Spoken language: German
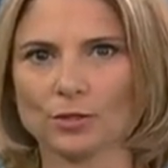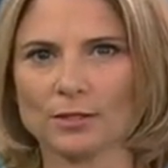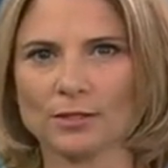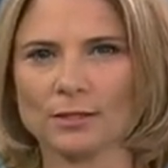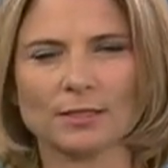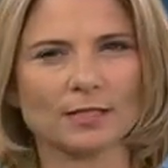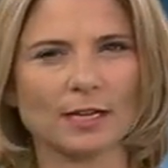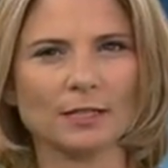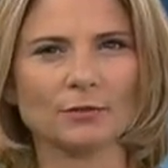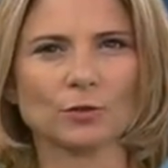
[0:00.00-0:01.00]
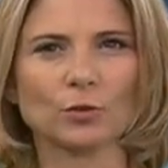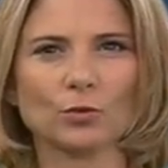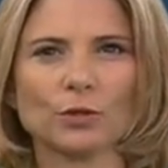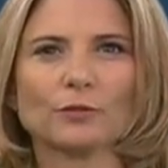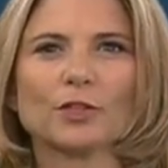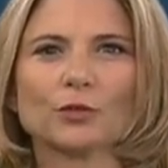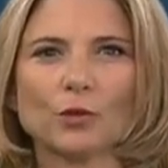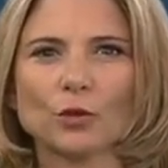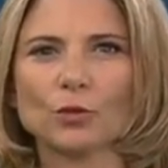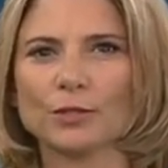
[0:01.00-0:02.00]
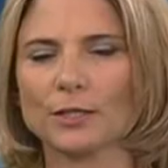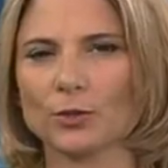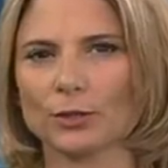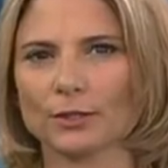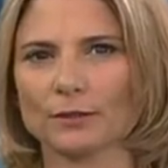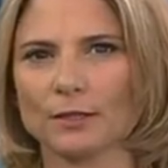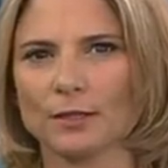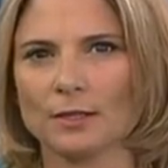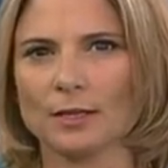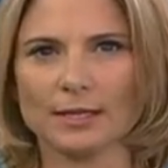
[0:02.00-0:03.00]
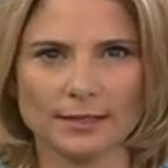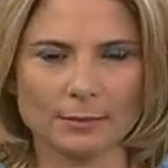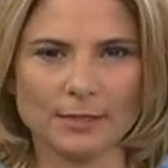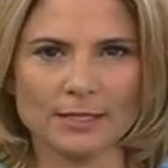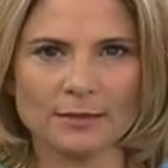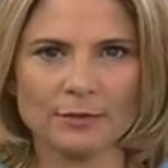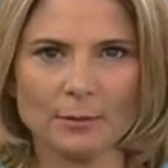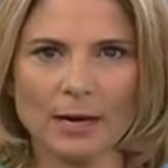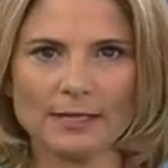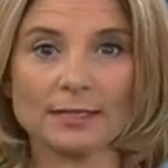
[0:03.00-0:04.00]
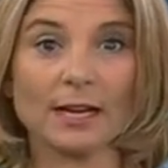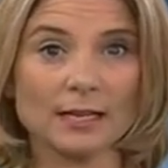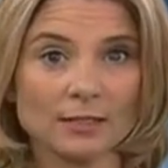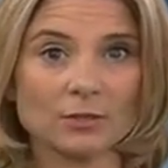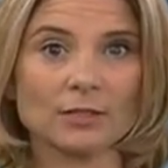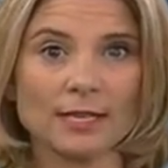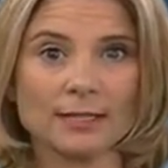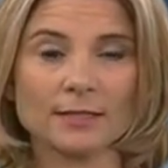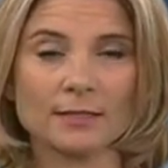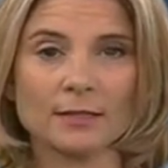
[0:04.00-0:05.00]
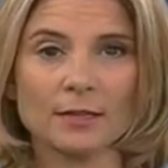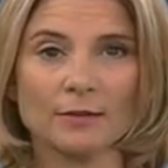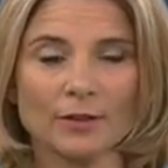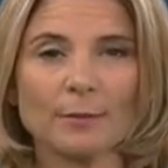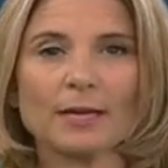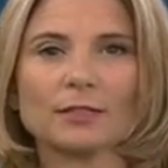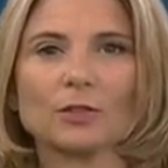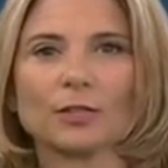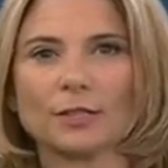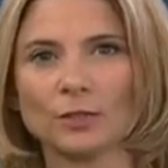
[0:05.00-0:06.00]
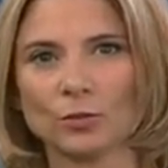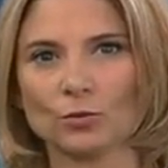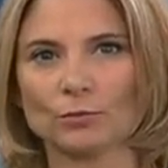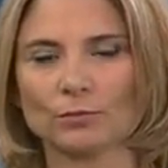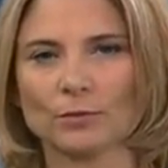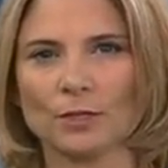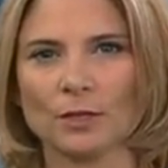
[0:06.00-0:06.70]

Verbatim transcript: Es ist die Zeit für krude Verschwörungstheorien. Extremisten verbreiten Hass und Hetze, vermehrt auch gegen Juden.